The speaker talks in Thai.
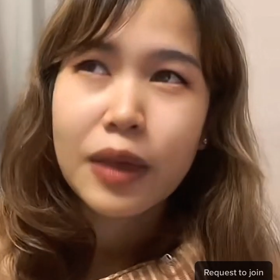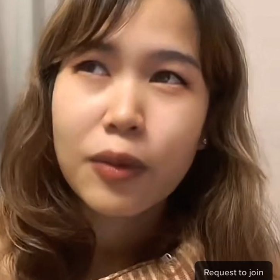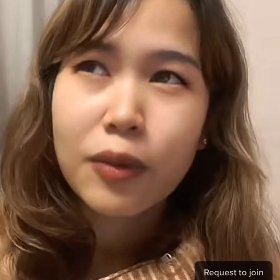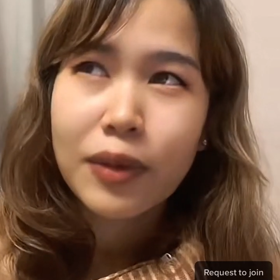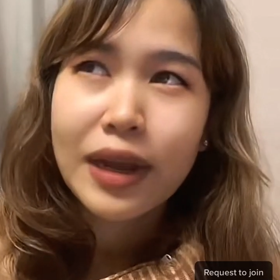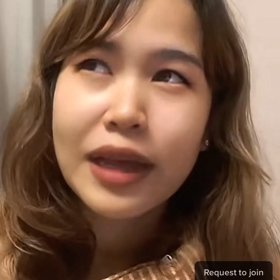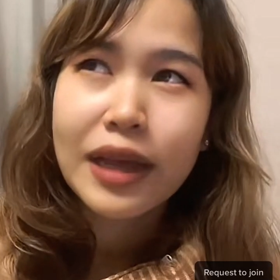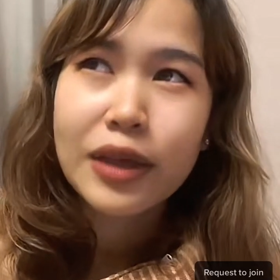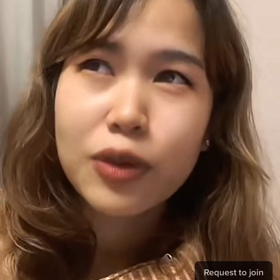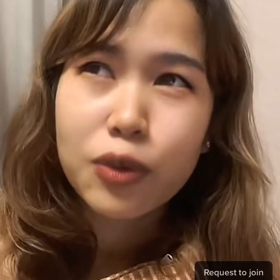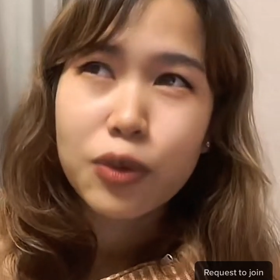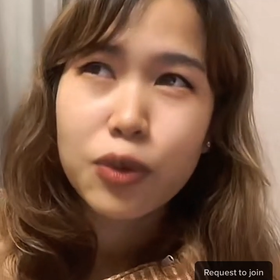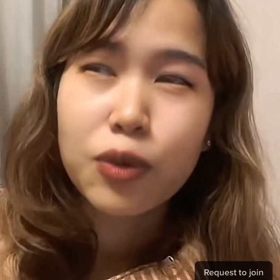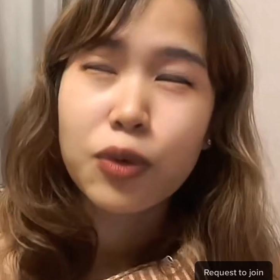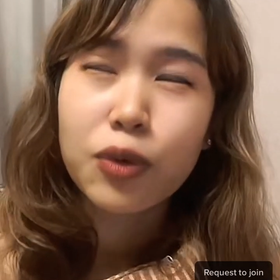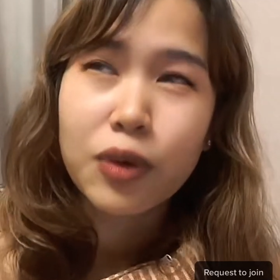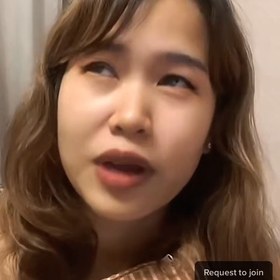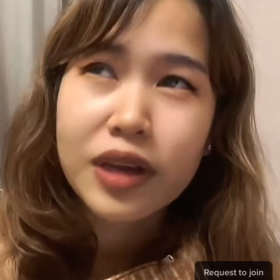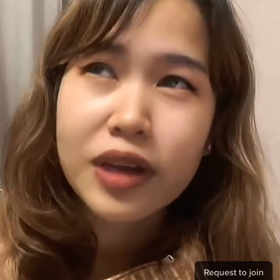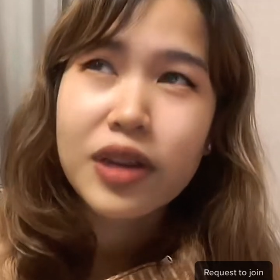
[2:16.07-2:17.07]
เวลาอยู่
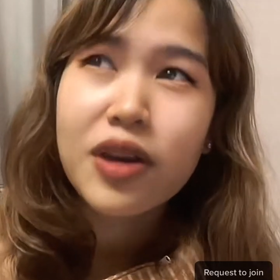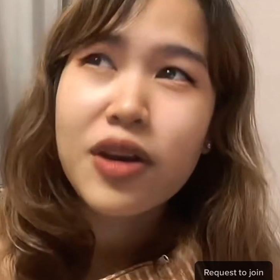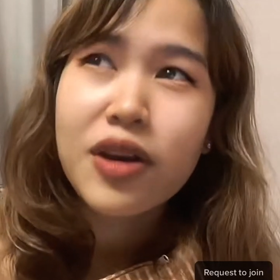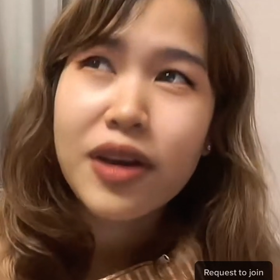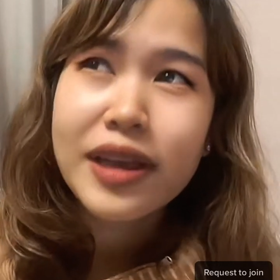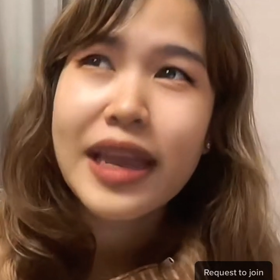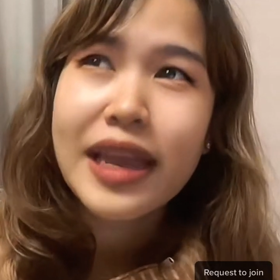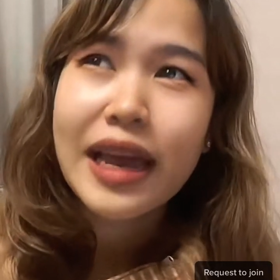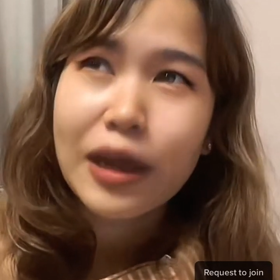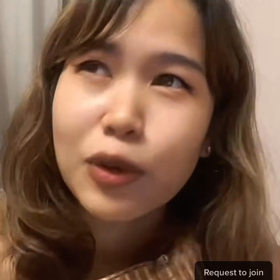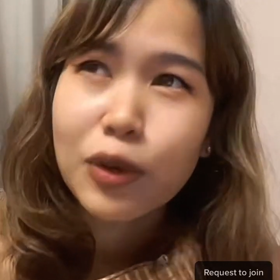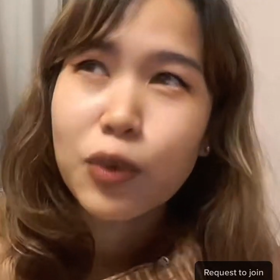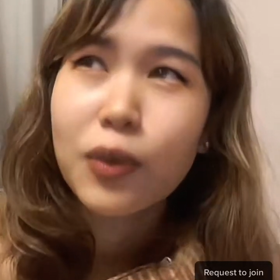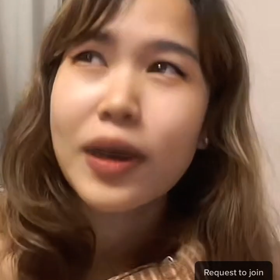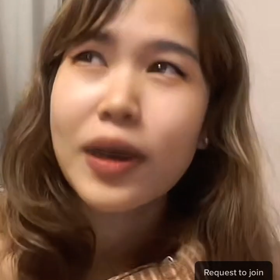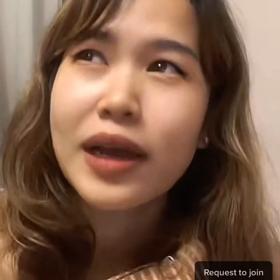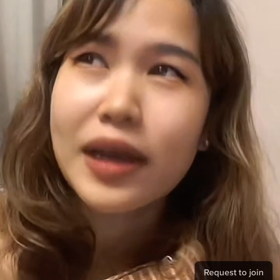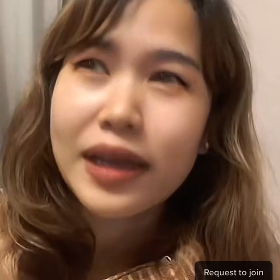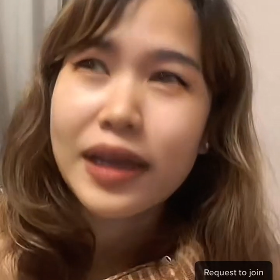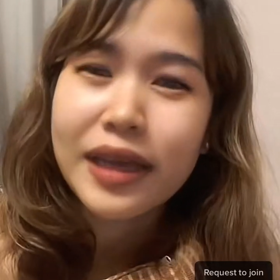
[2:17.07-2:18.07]
ข้างนอกก็อยากรู้
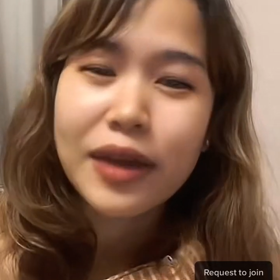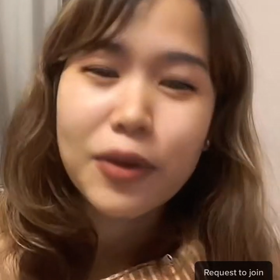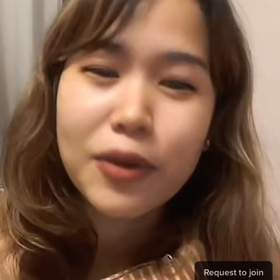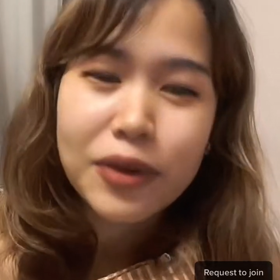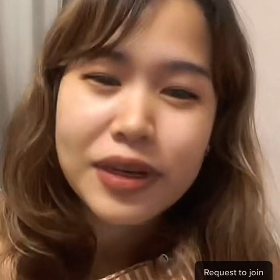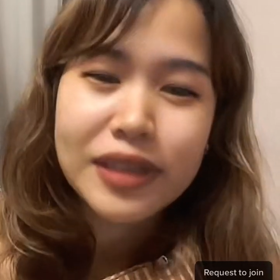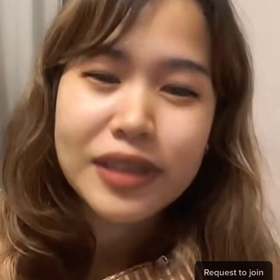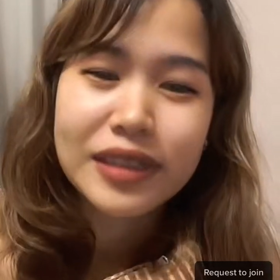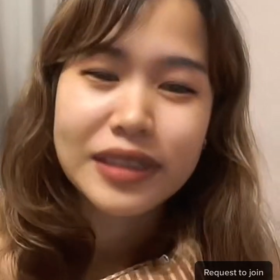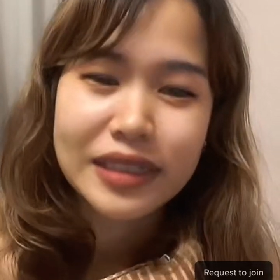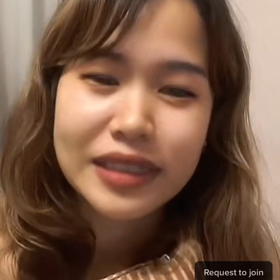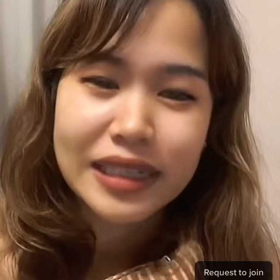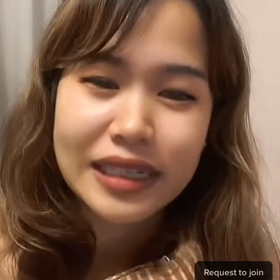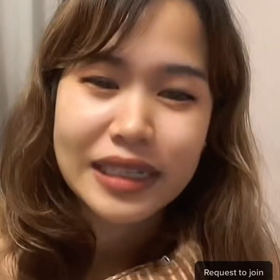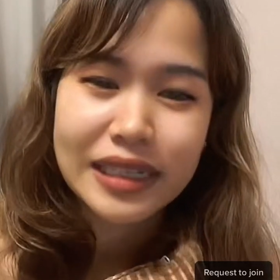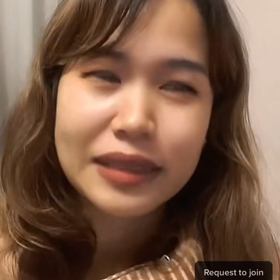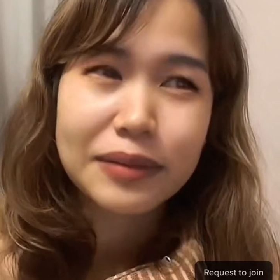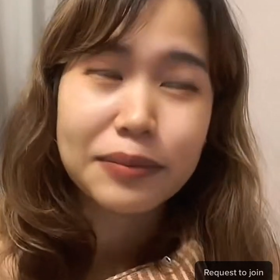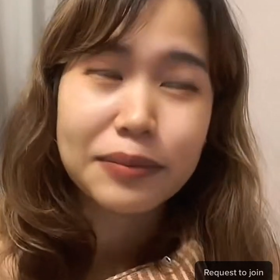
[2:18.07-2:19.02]
ว่า เอ๊ะคนอื่นเนี่ย